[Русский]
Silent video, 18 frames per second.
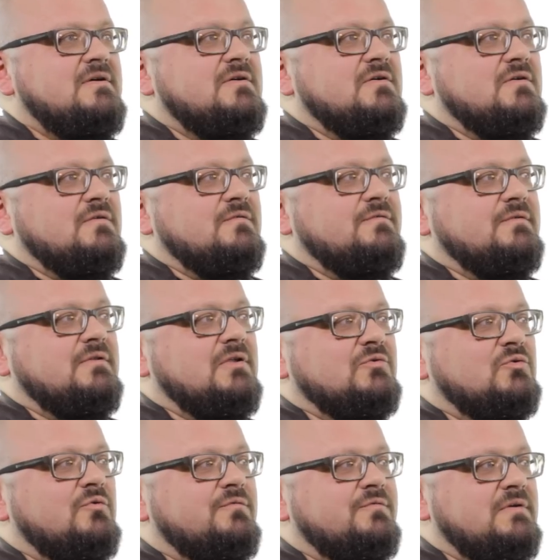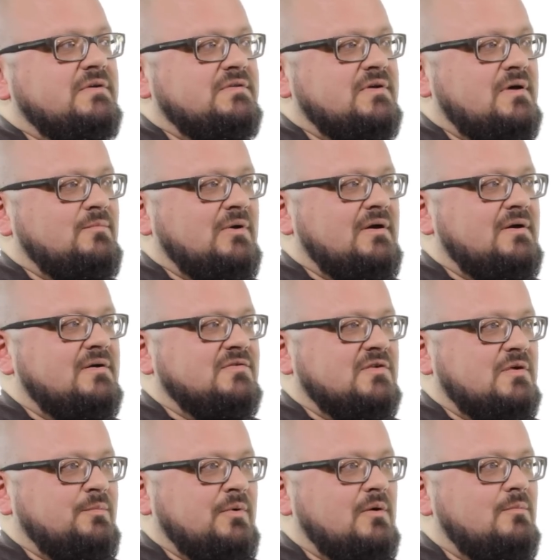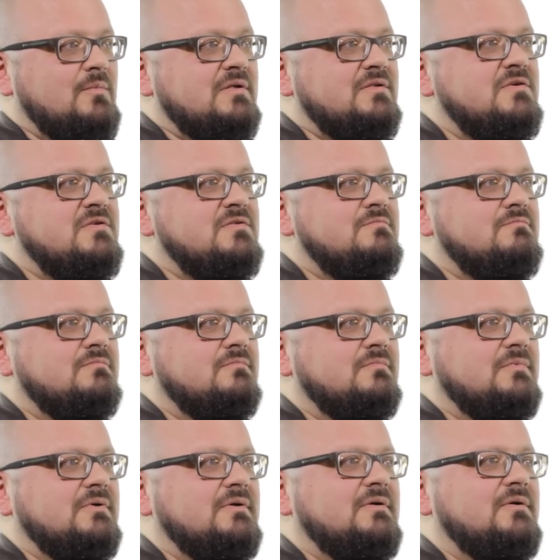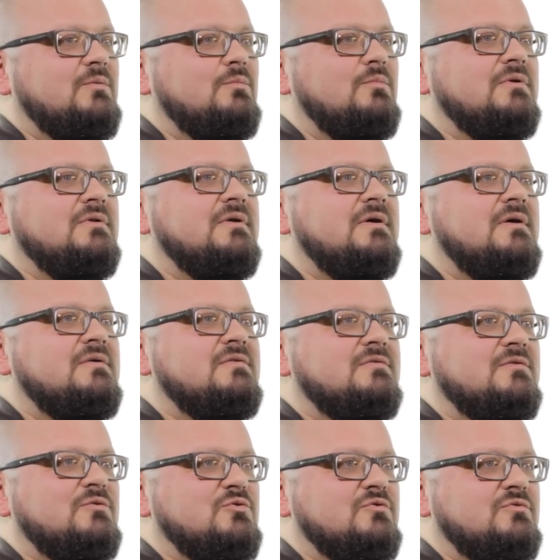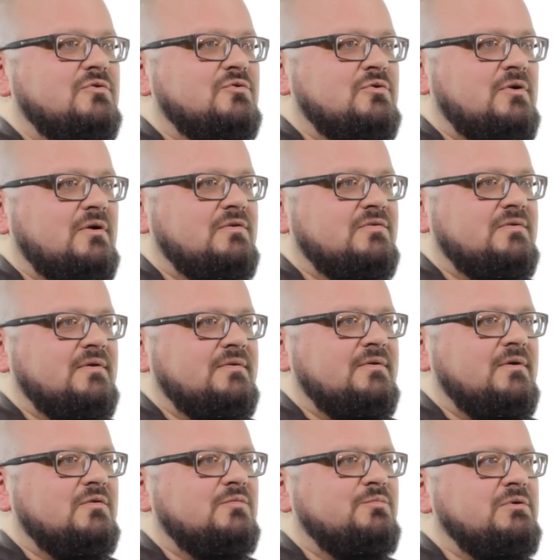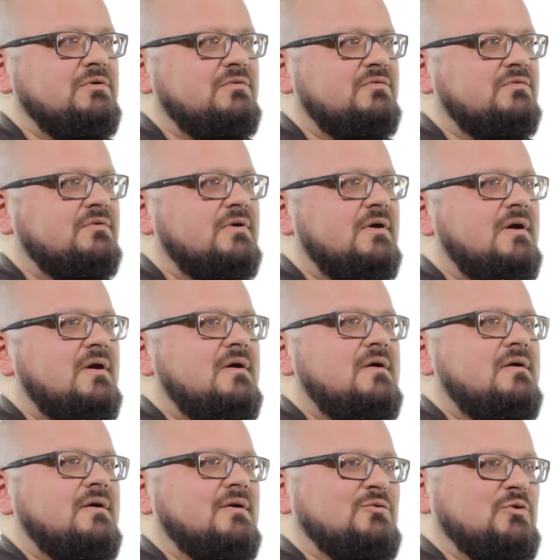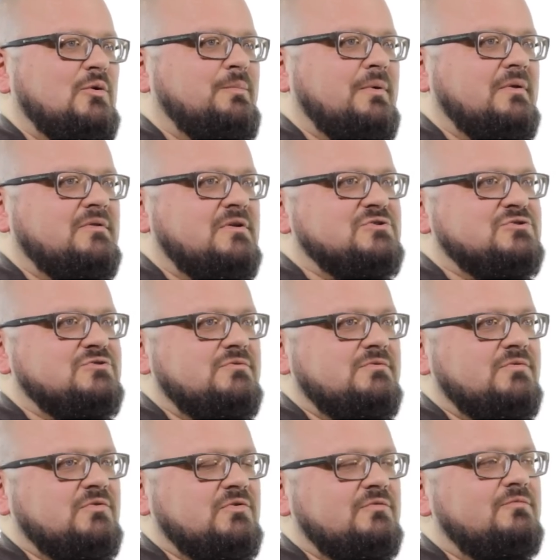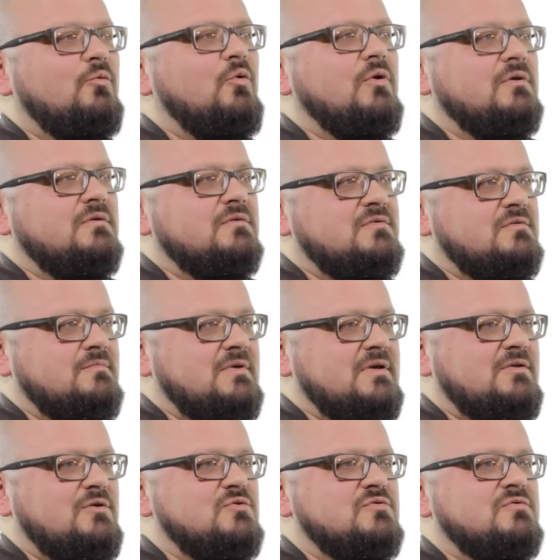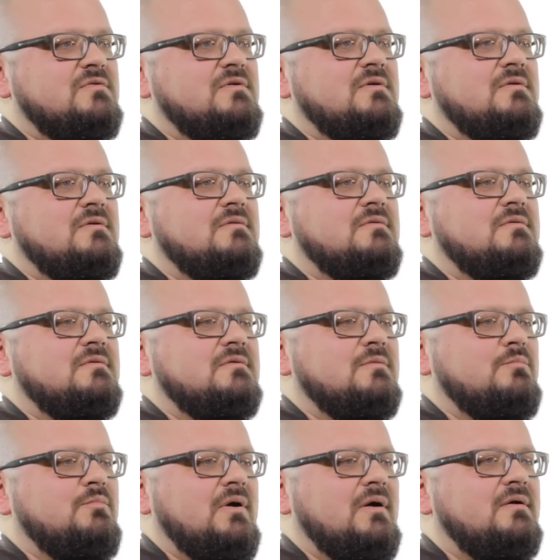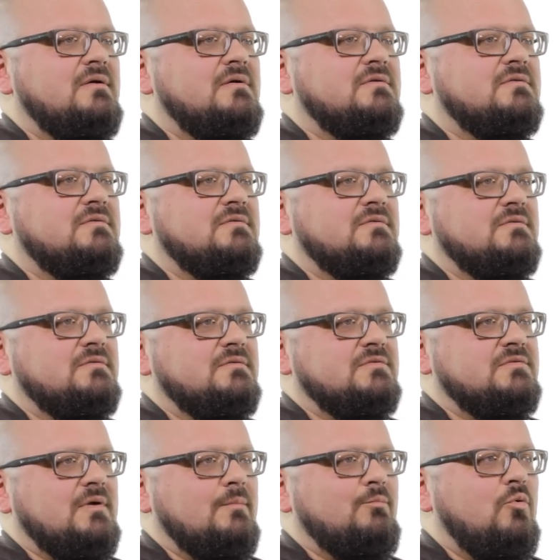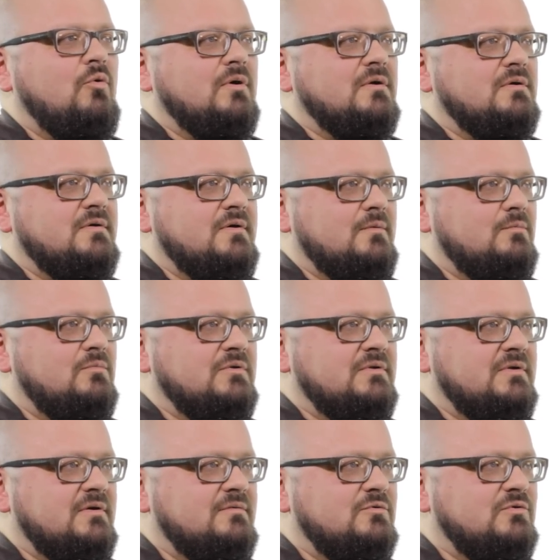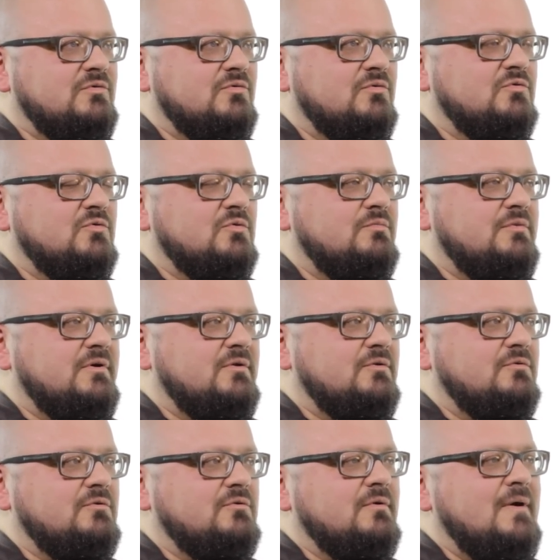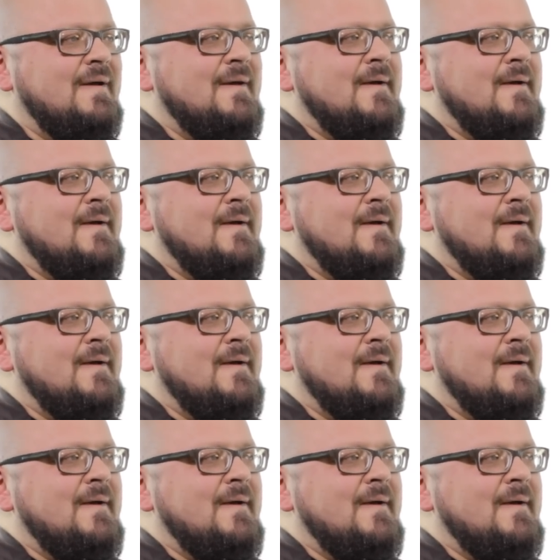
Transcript: Э, философия — это американский прагматизм, как бы, да, значит, Чарльз Сандерс Пирс, который предложил свой семиотический э, проект с опорой как бы, на эволюционную биологию.